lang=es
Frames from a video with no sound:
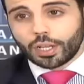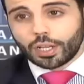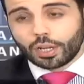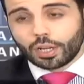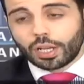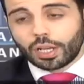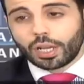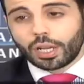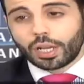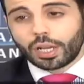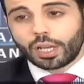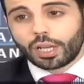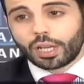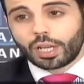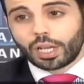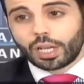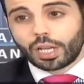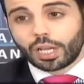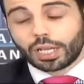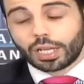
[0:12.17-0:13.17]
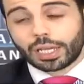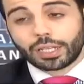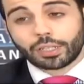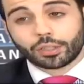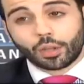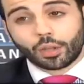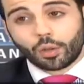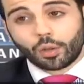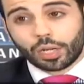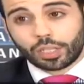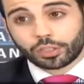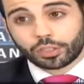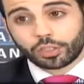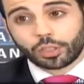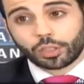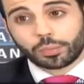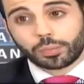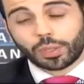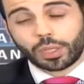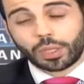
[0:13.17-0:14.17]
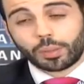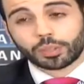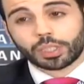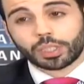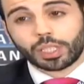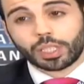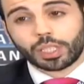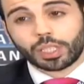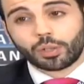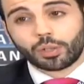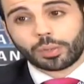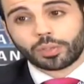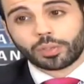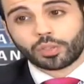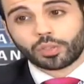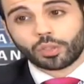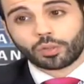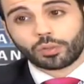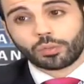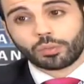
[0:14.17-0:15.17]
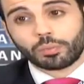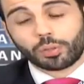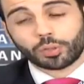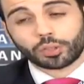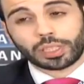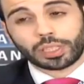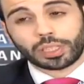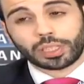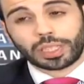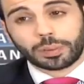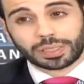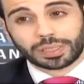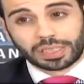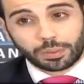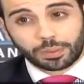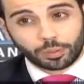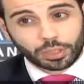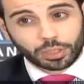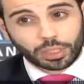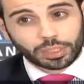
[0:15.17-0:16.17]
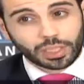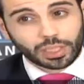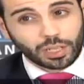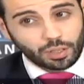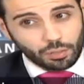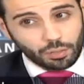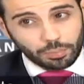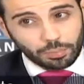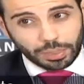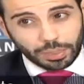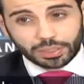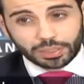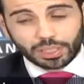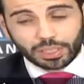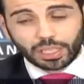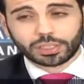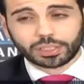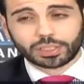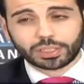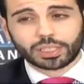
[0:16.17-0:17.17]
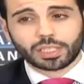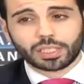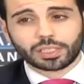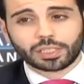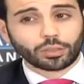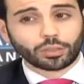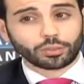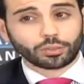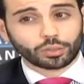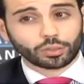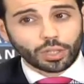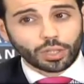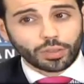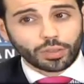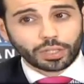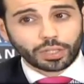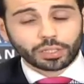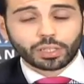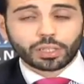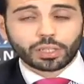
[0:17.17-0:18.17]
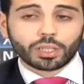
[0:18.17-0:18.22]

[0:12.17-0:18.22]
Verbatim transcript: Creo que, en todo caso podemos tener una visión positiva si vemos que se rompen esas resistencias y se consolidan.